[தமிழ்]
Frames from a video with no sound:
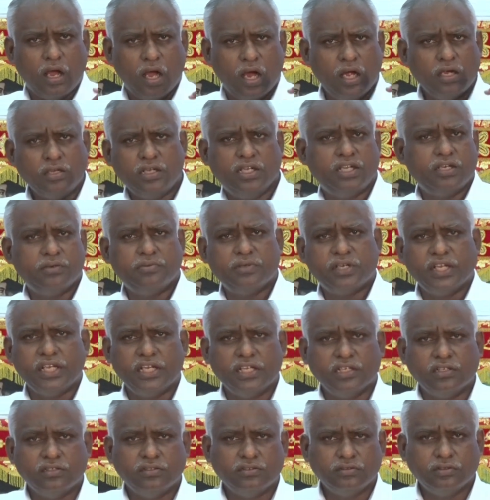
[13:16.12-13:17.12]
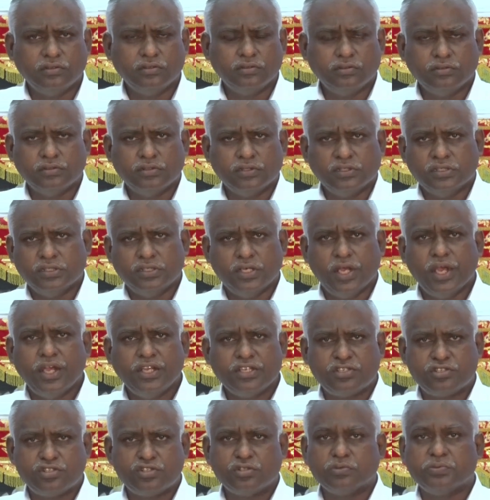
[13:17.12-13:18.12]
ஆண்டவரை
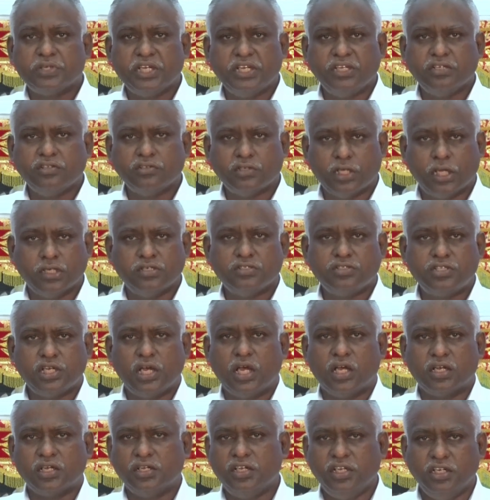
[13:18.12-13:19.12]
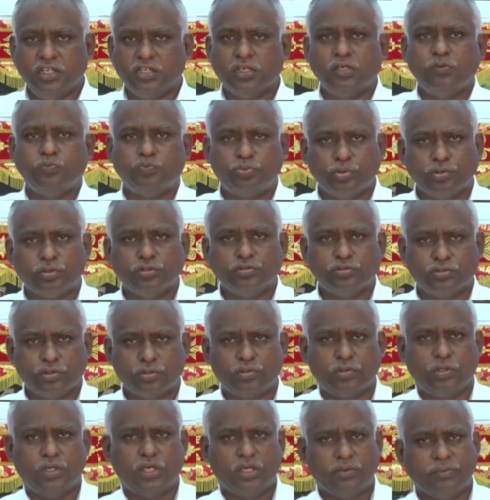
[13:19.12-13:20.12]
இயேசுவை நன்றாக நீங்கள் புரிந்து
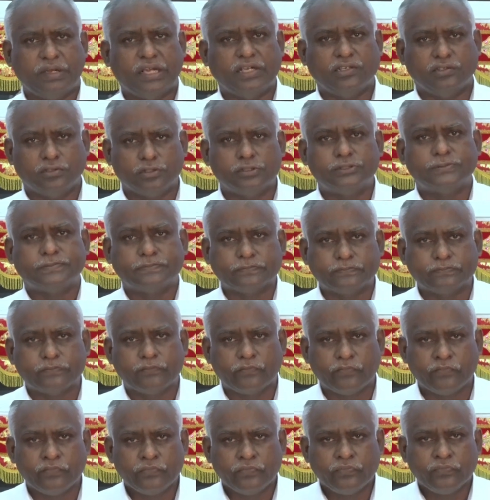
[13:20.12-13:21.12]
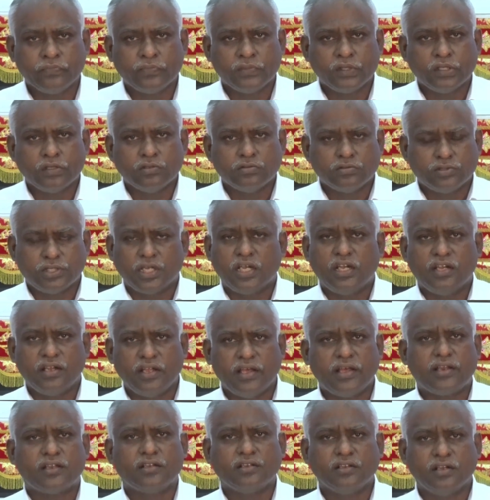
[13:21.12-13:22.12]
கொள்ள வேண்டும் சில
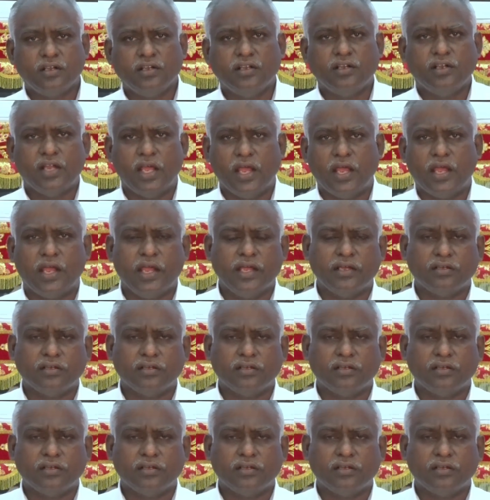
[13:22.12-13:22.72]
நேரங்களிலே